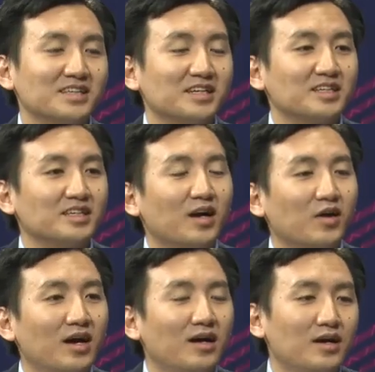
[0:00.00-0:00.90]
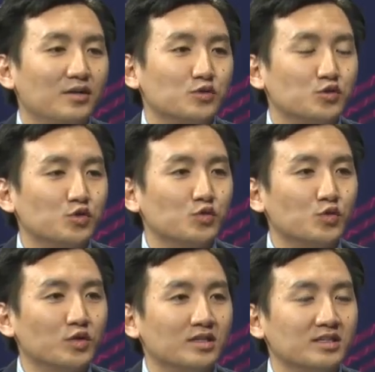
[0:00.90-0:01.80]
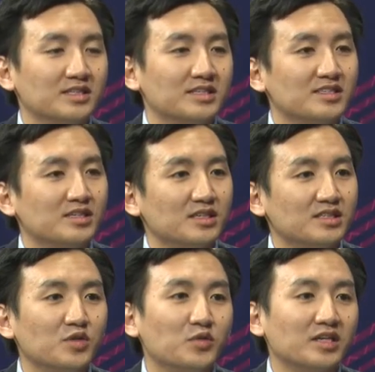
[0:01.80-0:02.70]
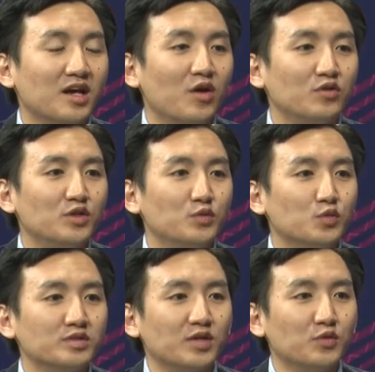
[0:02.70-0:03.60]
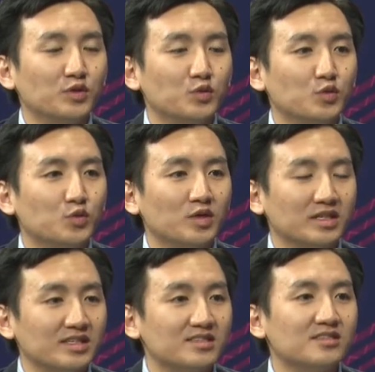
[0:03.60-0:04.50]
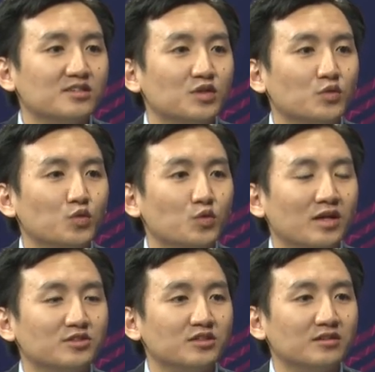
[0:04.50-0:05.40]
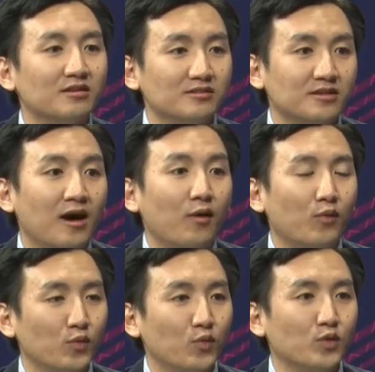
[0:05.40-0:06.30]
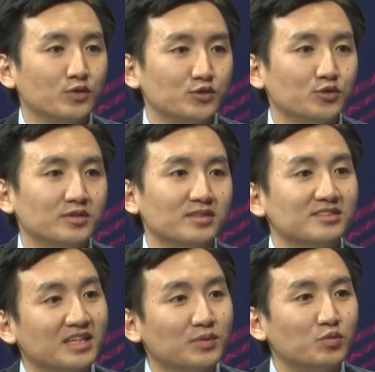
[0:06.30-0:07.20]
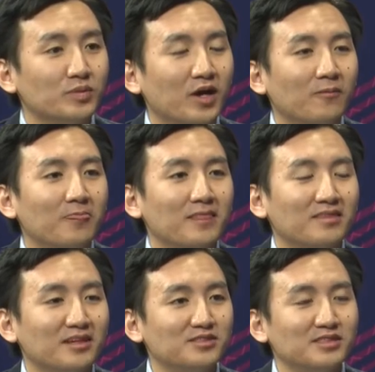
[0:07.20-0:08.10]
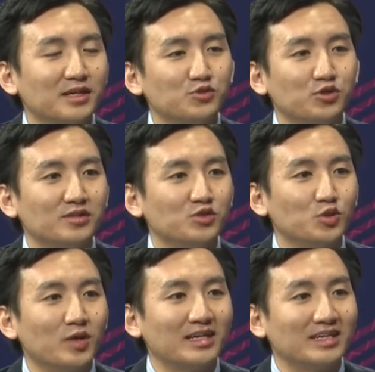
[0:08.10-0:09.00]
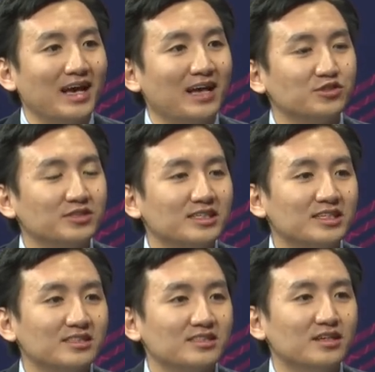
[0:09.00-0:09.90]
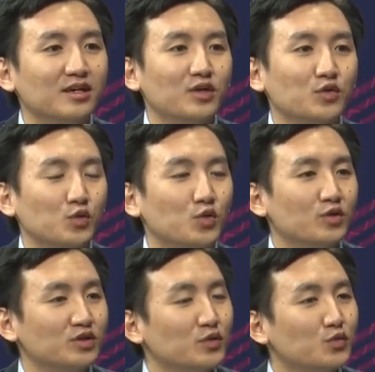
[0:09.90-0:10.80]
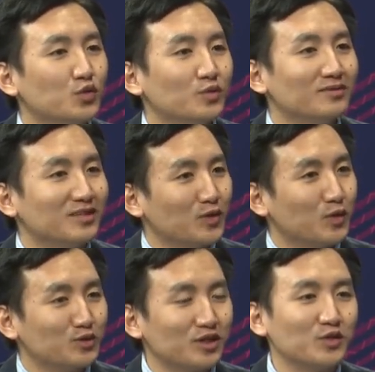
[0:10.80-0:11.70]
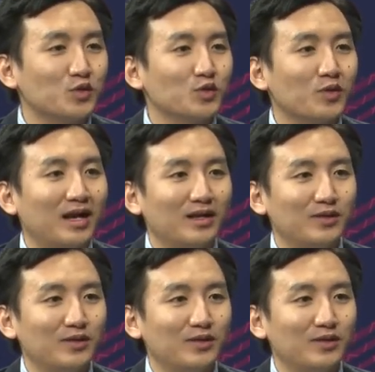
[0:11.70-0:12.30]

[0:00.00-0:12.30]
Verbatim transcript: 才提到啊，就中国的这次“天文一号”任务将会通过一次任务完成绕、落、巡三大目标。那这在全球的话，应该还是第一次。第一次。如果任务能够成功的话，